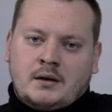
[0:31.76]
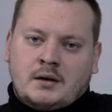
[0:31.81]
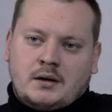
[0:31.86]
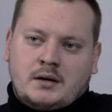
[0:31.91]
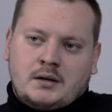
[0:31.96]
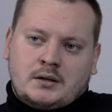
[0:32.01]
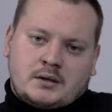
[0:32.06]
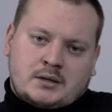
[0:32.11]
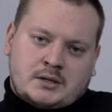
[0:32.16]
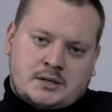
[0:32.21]

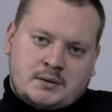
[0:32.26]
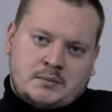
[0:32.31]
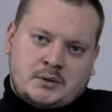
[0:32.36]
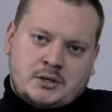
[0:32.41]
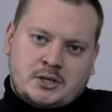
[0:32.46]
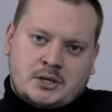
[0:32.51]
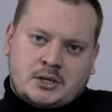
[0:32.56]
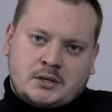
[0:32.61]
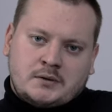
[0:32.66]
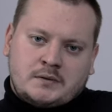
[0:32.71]
Ale tak samo
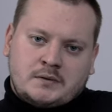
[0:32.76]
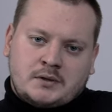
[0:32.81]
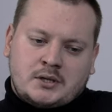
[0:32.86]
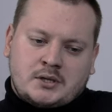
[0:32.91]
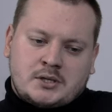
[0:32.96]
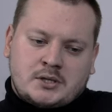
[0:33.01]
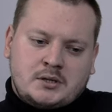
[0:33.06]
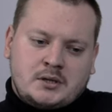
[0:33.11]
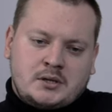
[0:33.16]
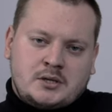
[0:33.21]
ciekawe
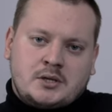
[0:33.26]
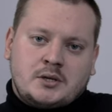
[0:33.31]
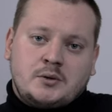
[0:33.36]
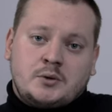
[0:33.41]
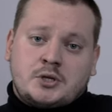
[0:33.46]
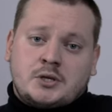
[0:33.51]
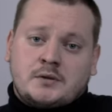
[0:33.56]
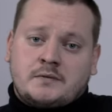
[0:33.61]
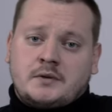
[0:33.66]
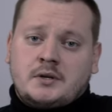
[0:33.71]
wydarzenia dzieją
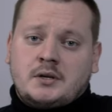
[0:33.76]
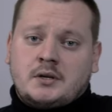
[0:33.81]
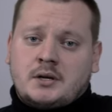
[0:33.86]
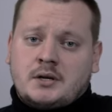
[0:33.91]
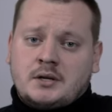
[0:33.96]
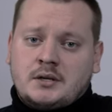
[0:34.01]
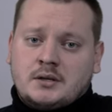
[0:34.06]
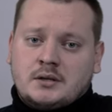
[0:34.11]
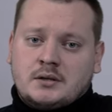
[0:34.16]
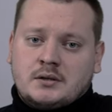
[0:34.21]
się w
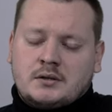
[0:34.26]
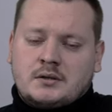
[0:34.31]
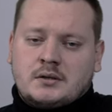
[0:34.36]
Iranie.